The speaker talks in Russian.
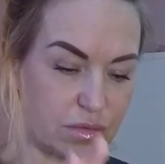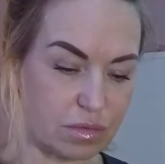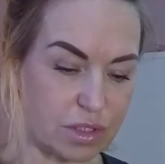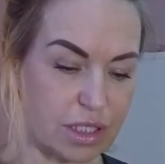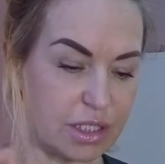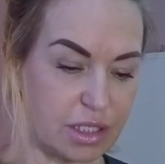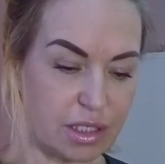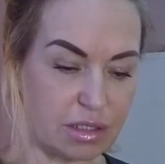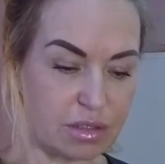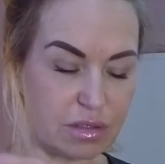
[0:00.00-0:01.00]

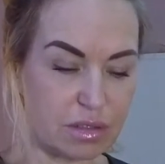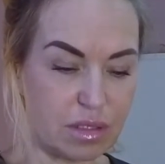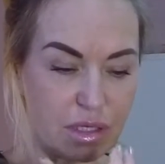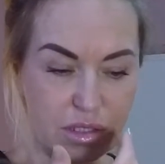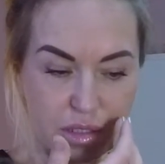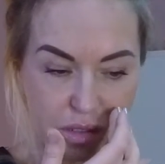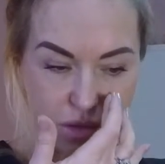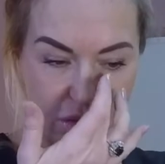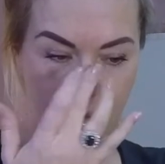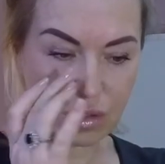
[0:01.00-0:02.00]
следы от
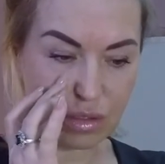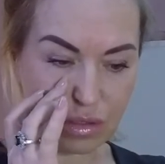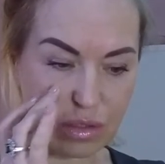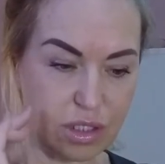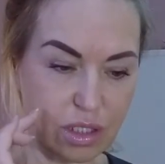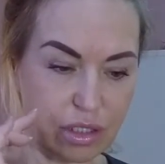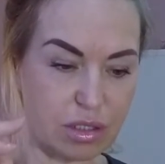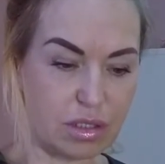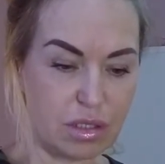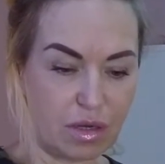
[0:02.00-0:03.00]
тех
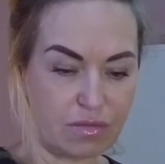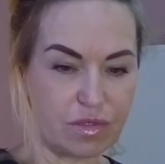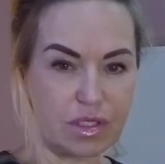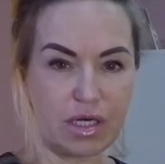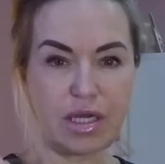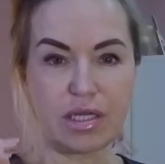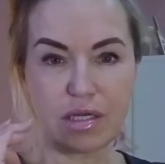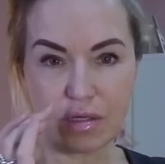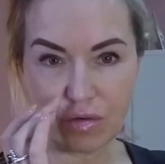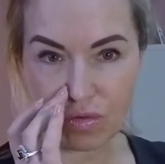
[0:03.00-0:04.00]

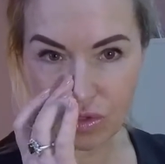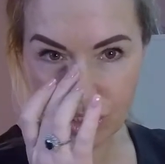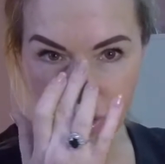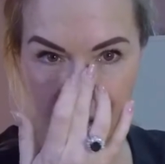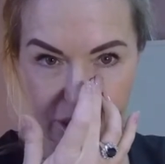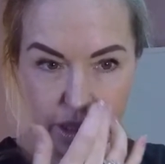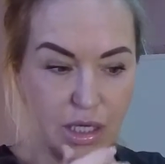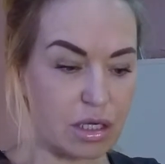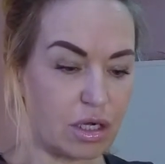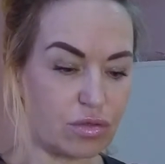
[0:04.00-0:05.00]
выделений кожных,
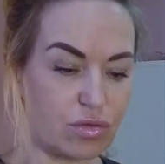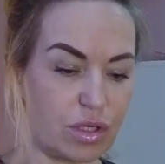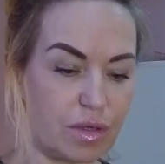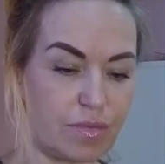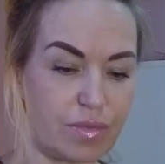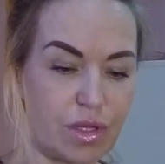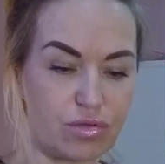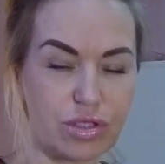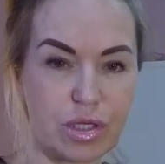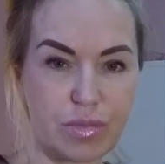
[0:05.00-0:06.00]
да, которые
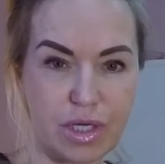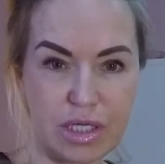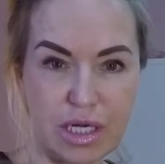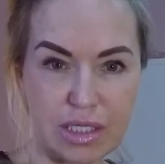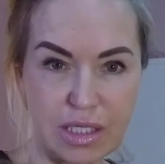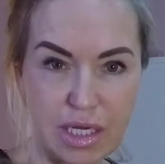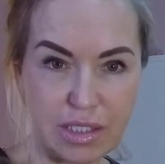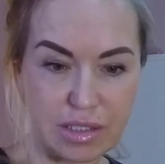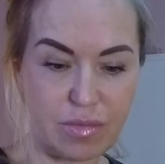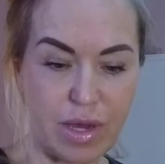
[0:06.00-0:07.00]
полоски приняли на
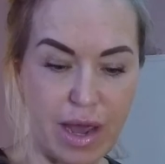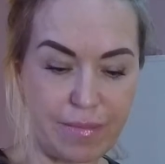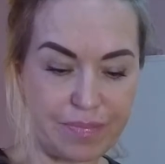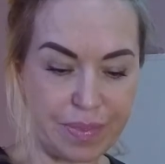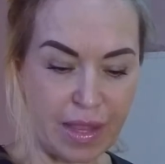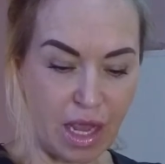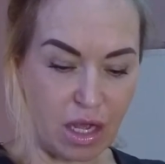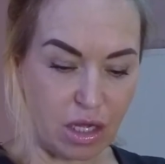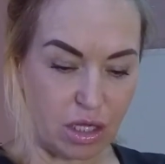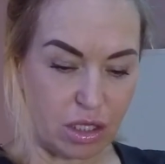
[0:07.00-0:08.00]
себя.
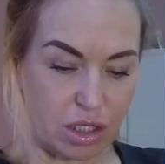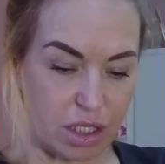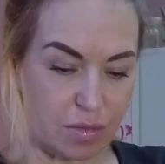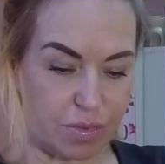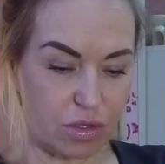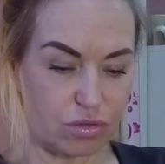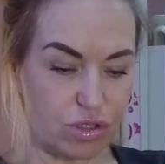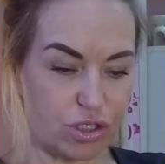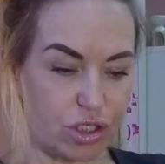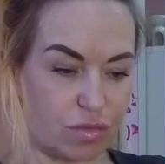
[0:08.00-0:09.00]
Такие
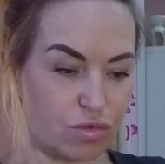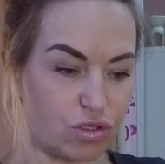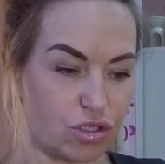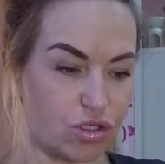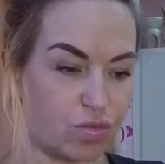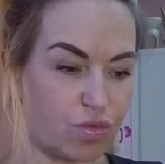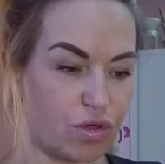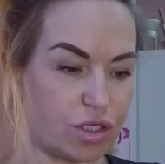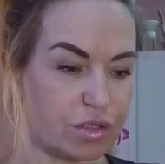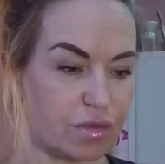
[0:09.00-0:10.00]
полосочки можно
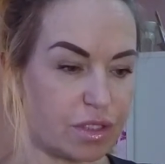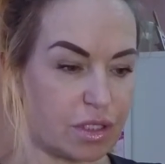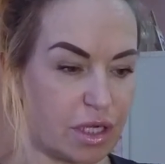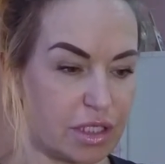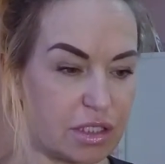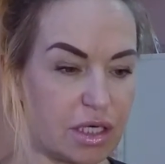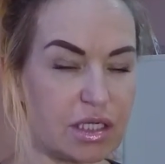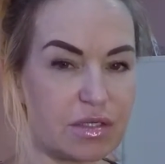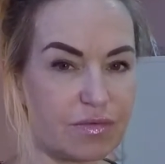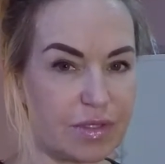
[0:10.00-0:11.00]
использовать один
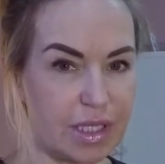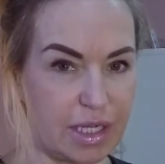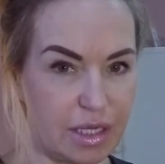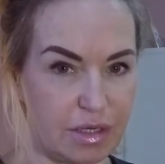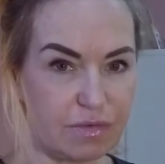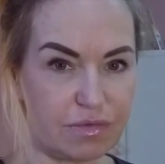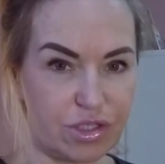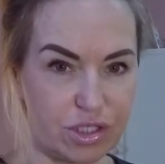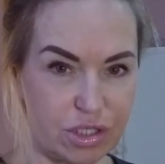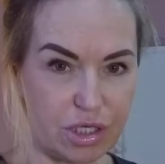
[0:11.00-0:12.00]
раз в
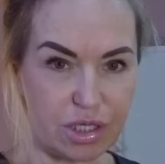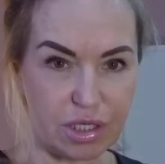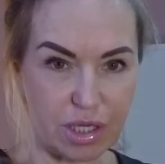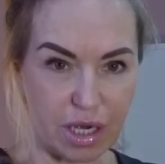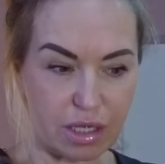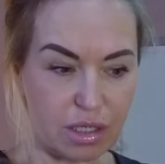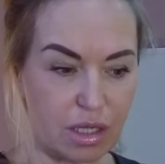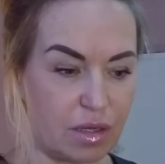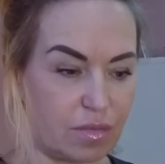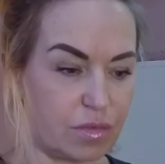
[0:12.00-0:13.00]
3-4 дня.
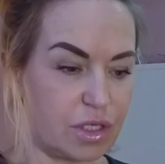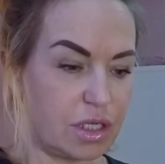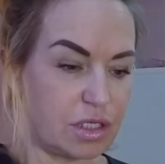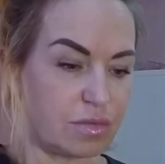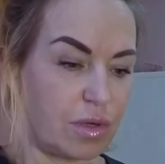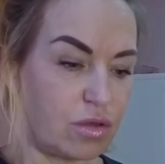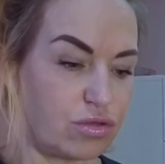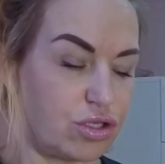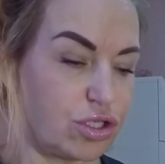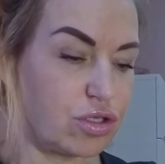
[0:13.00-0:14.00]
Мне эти
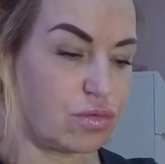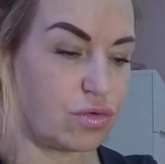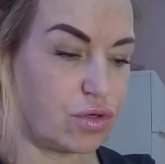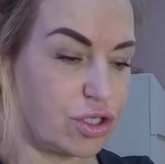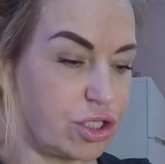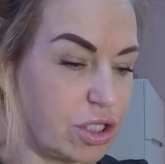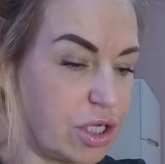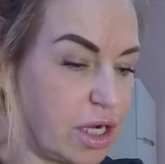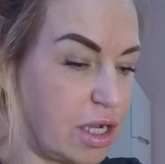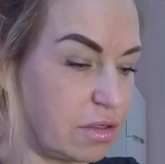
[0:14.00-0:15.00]
полосочки очень
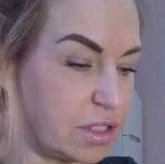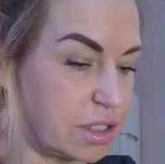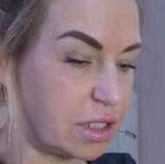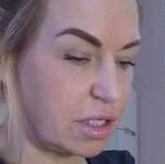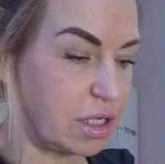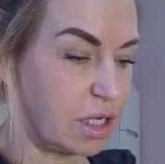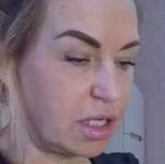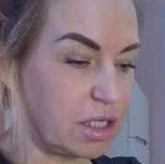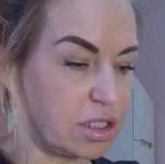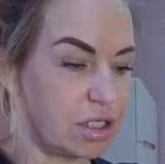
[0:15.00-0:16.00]
нравятся.
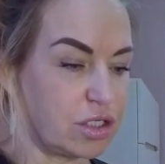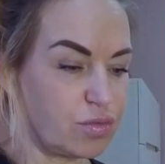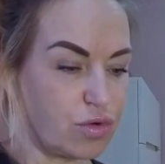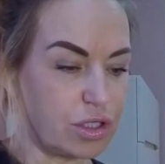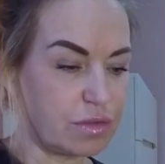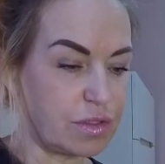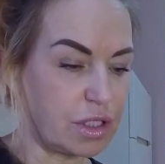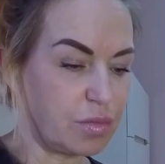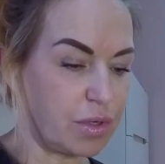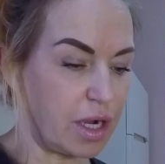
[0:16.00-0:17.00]
Если использовать
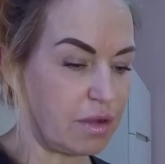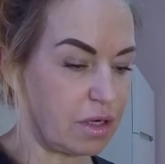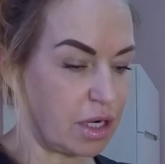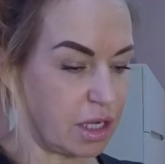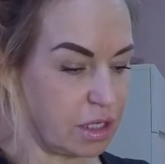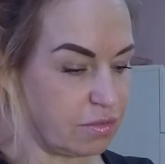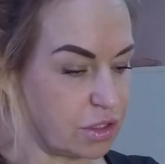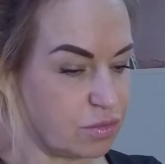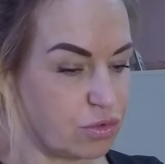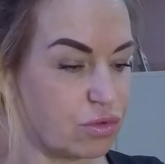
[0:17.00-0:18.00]
их правильно, они
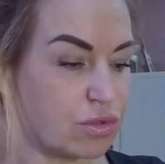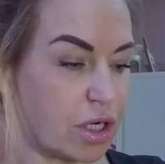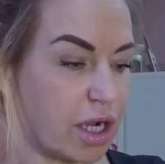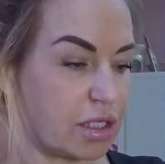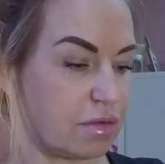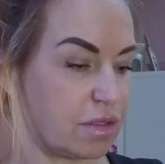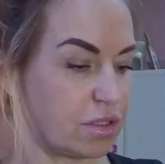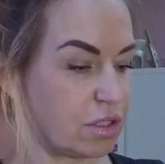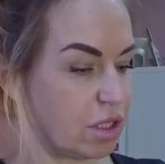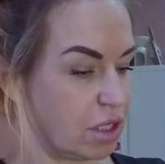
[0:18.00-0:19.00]
вас будут радовать.
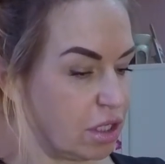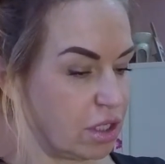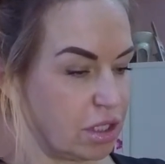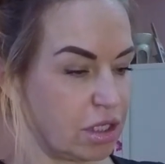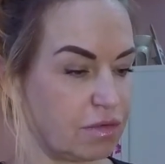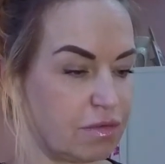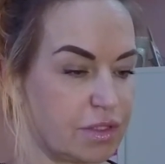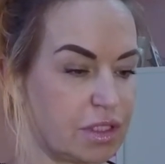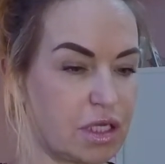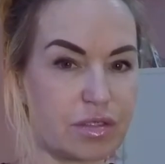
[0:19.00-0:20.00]
Их вы
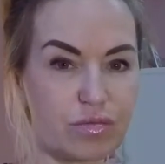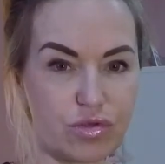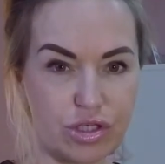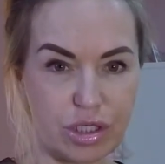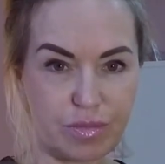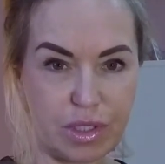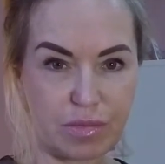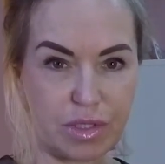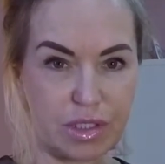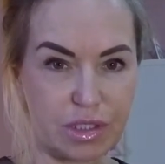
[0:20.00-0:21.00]
всегда сможете
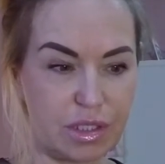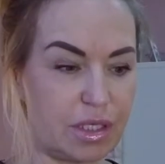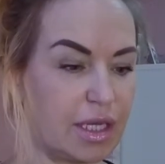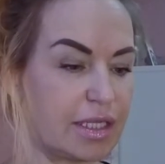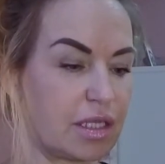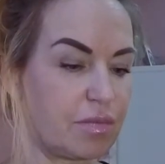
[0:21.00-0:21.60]
приобрести на